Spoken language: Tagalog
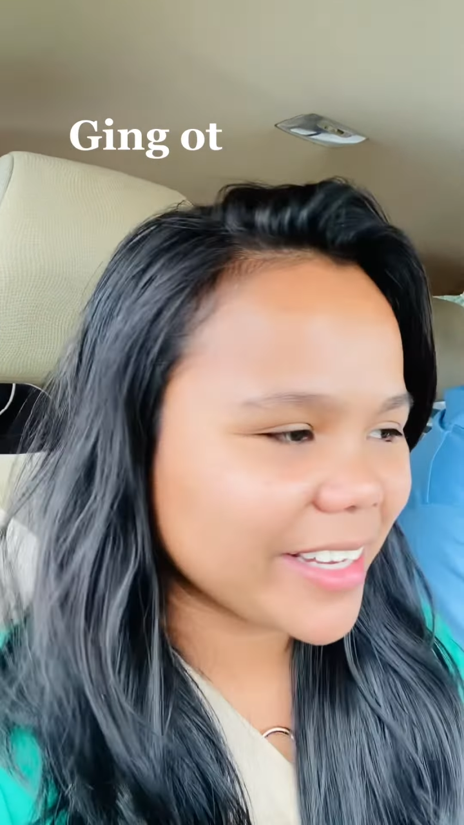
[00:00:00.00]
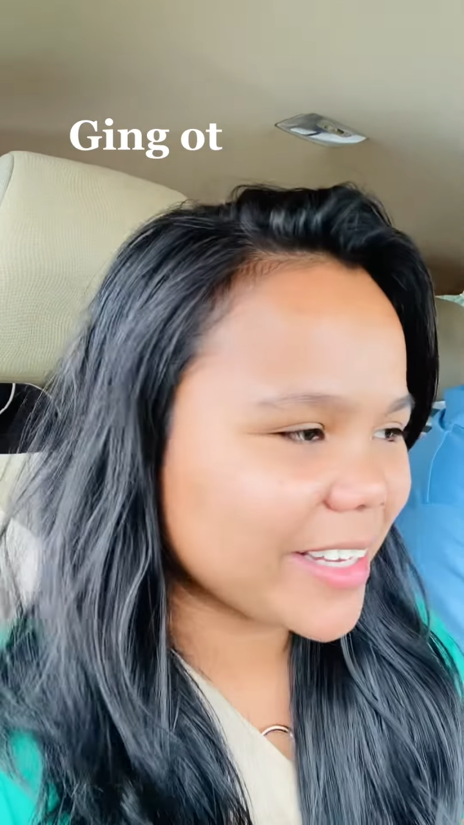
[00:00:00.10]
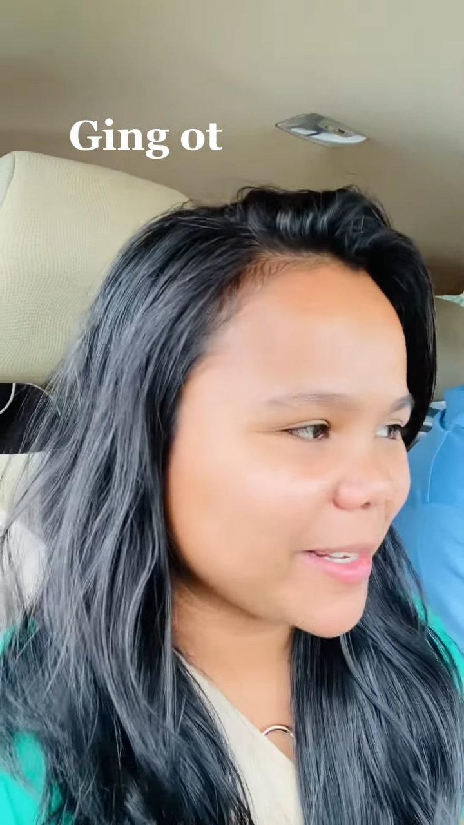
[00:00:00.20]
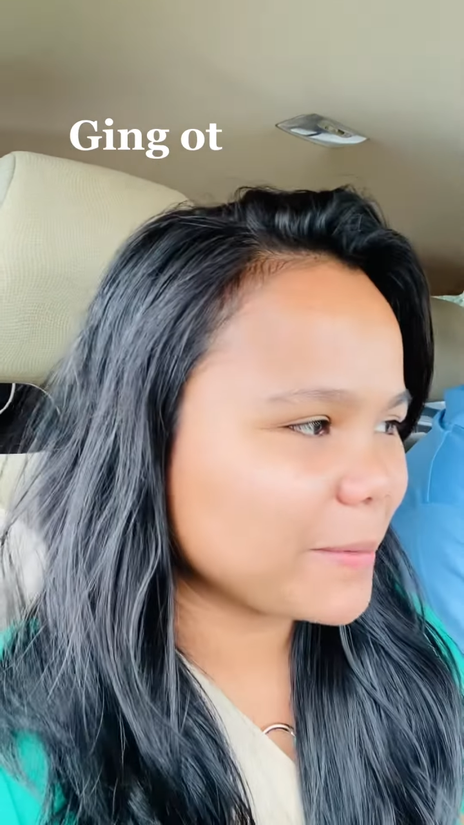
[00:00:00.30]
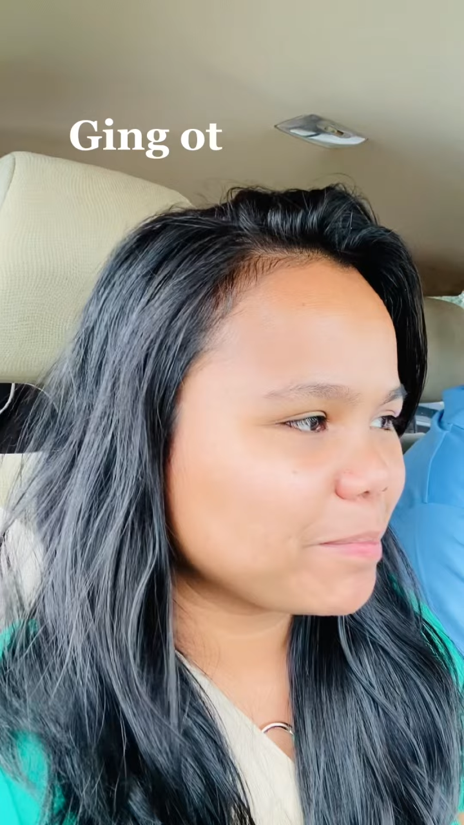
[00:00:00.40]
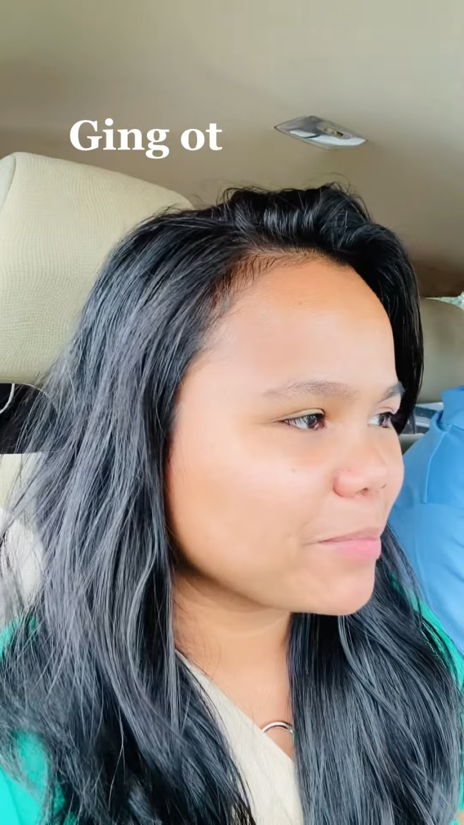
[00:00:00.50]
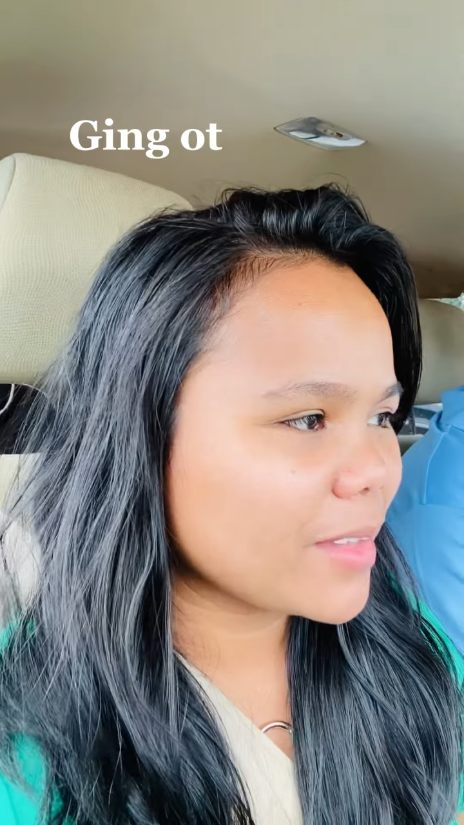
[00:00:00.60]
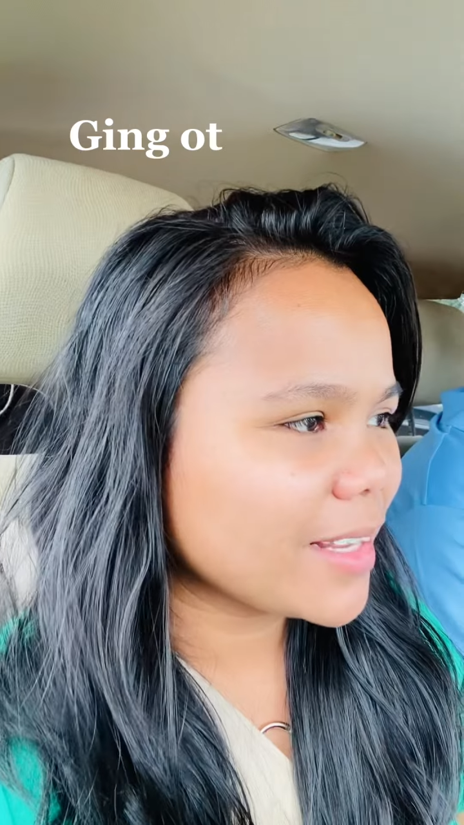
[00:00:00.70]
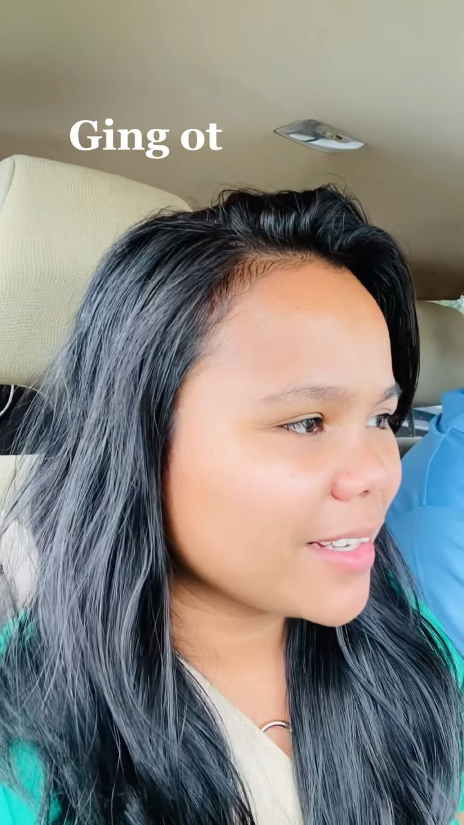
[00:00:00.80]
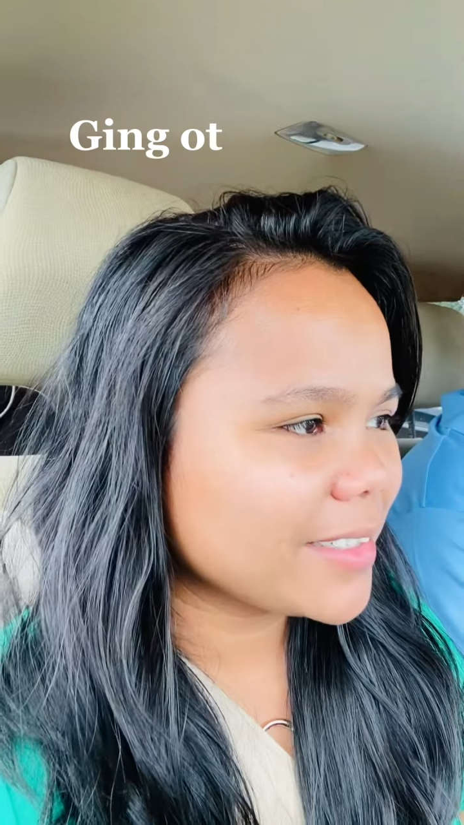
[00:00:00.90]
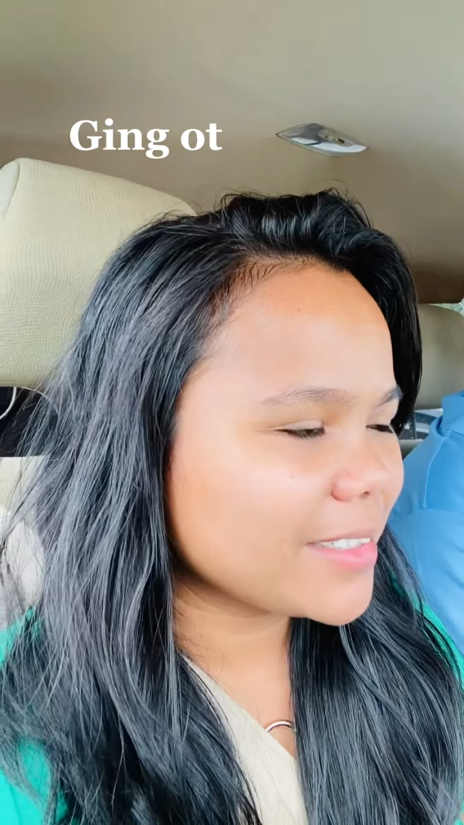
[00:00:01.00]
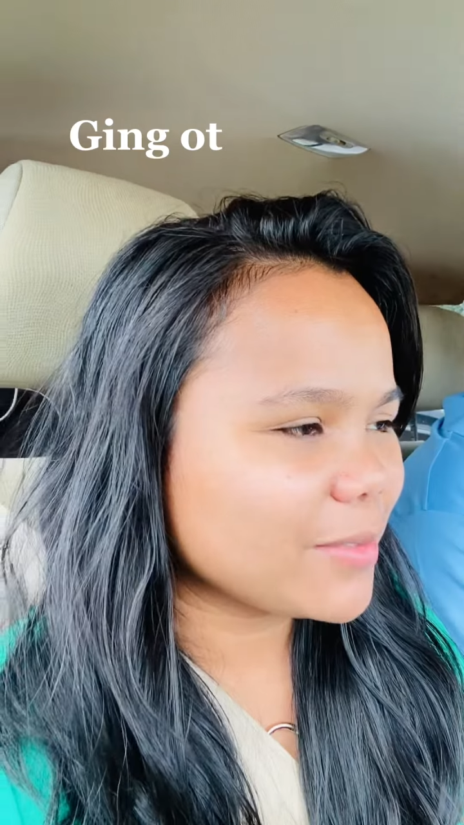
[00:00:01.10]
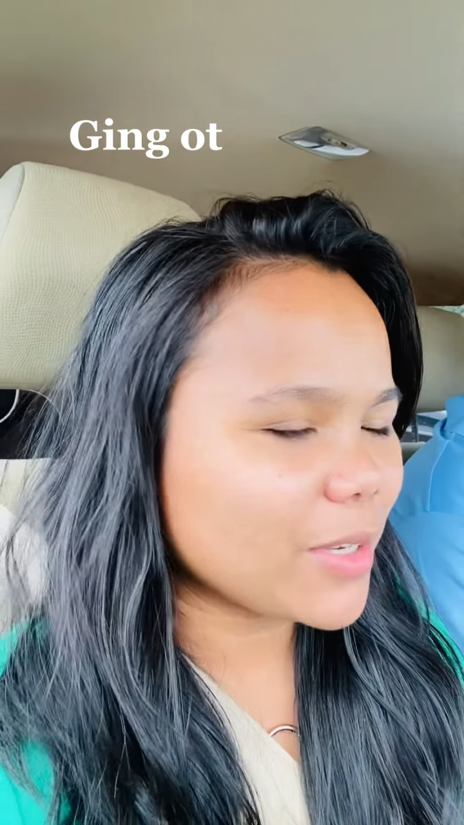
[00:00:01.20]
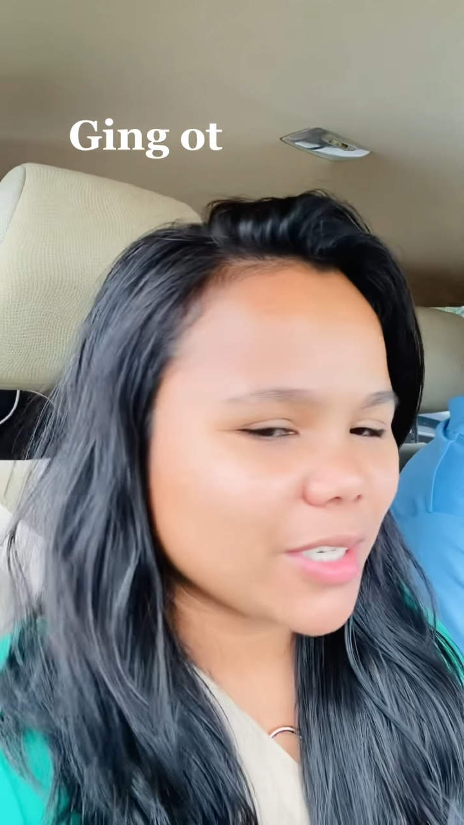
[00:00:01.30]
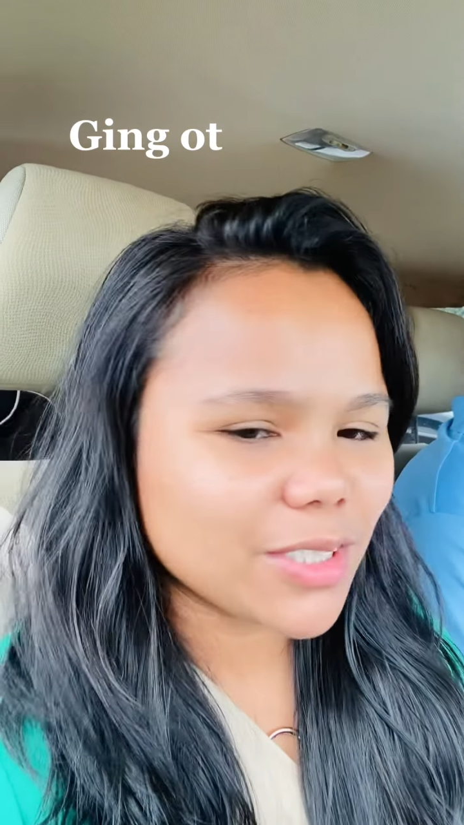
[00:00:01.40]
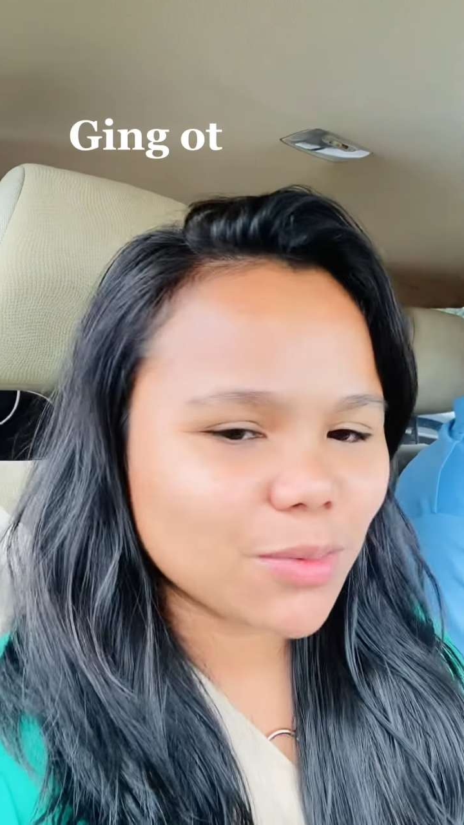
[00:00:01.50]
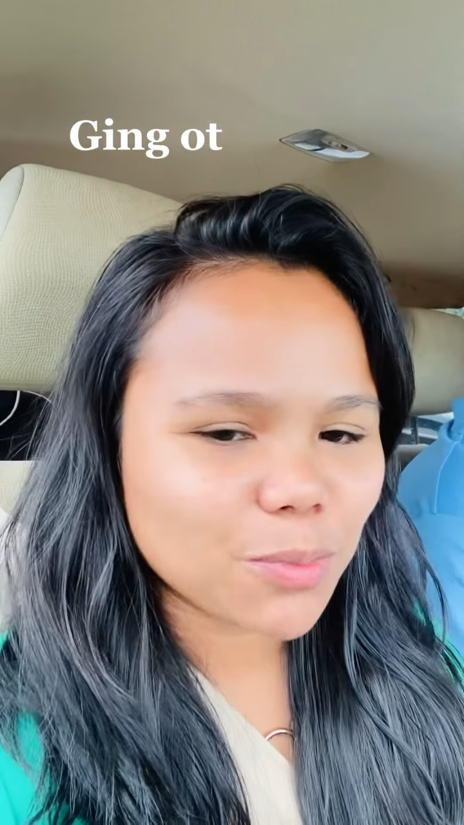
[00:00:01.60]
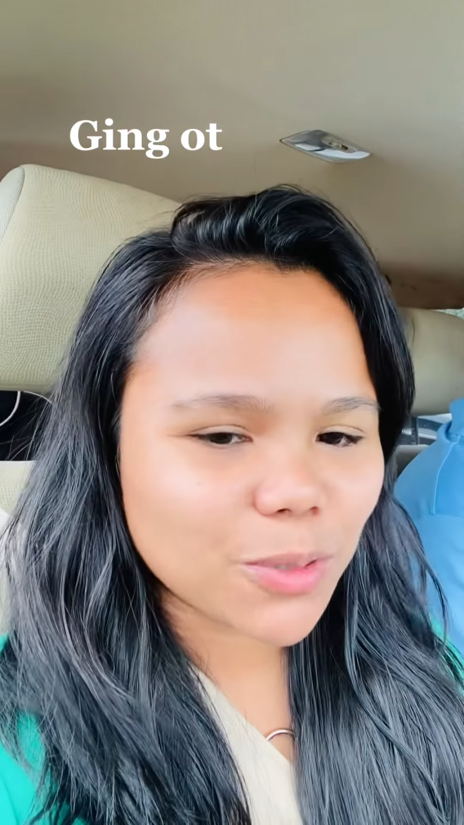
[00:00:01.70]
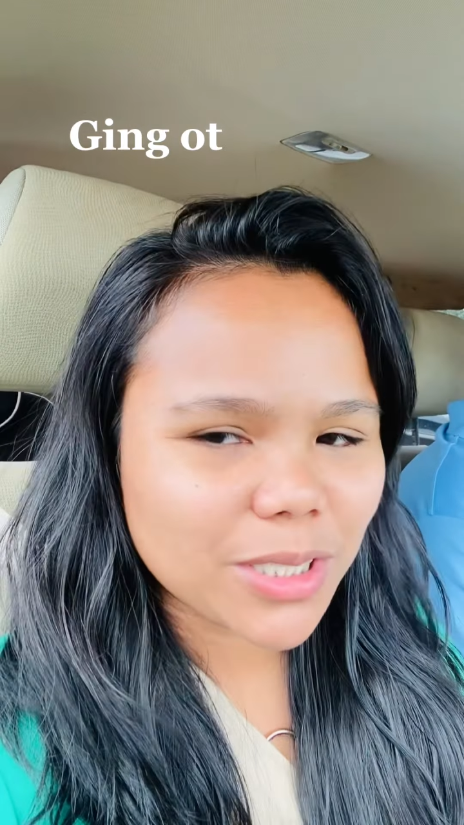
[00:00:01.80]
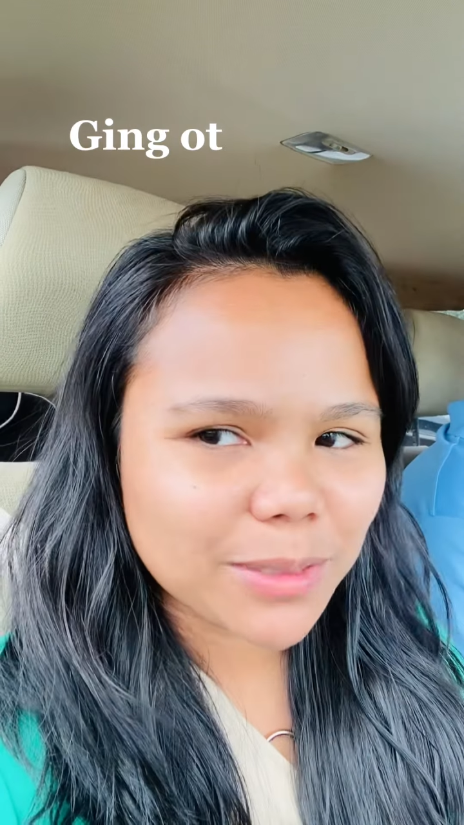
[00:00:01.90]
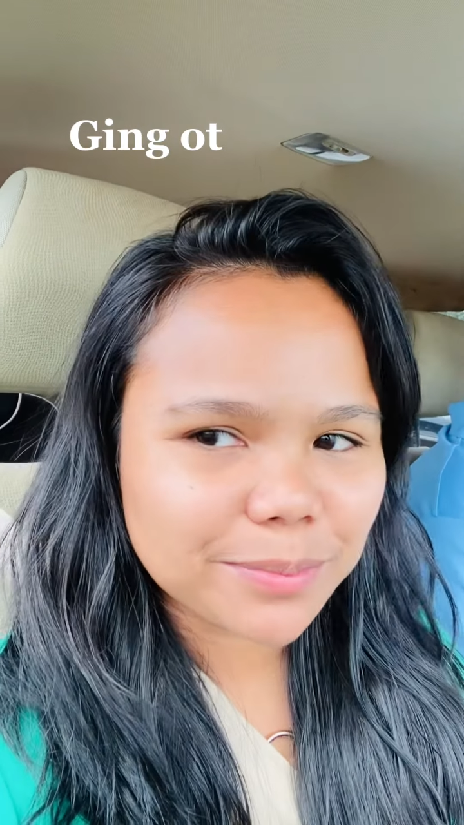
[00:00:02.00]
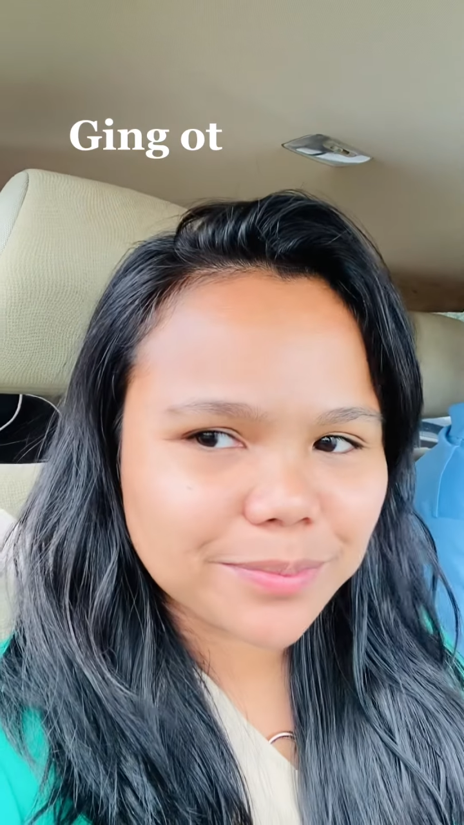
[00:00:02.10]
Jim. Very supportive.